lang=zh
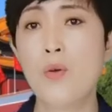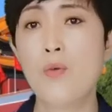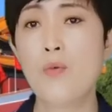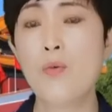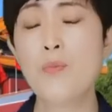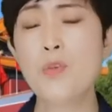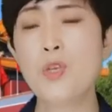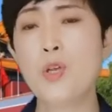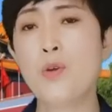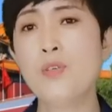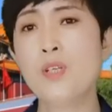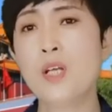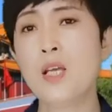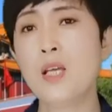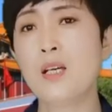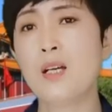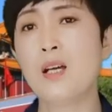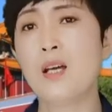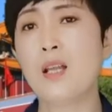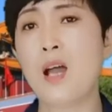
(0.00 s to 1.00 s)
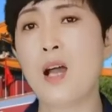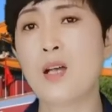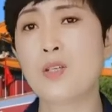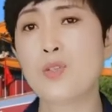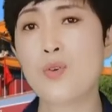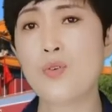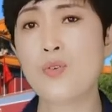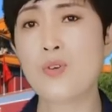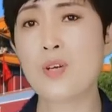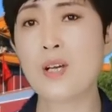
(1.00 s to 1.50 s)
我们由这个呢，
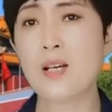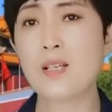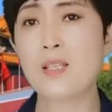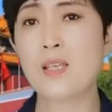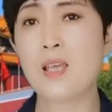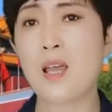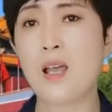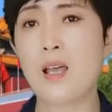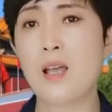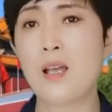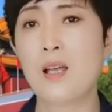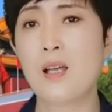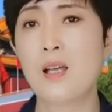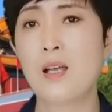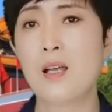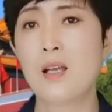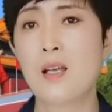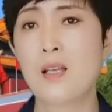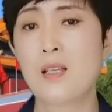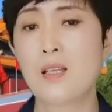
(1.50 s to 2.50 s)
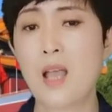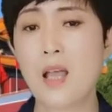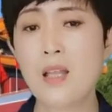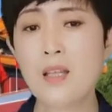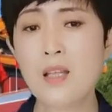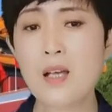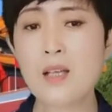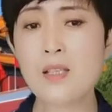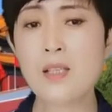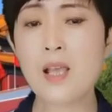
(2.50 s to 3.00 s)
就可见，
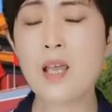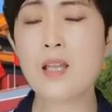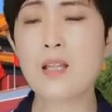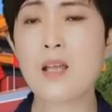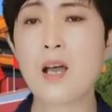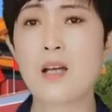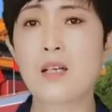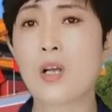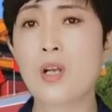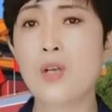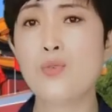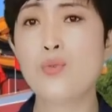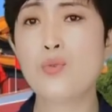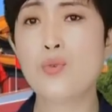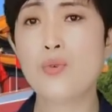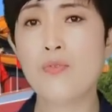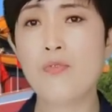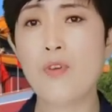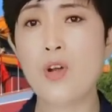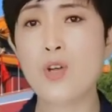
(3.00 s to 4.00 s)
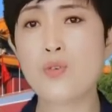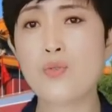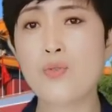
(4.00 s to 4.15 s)
谭德塞呢跟中方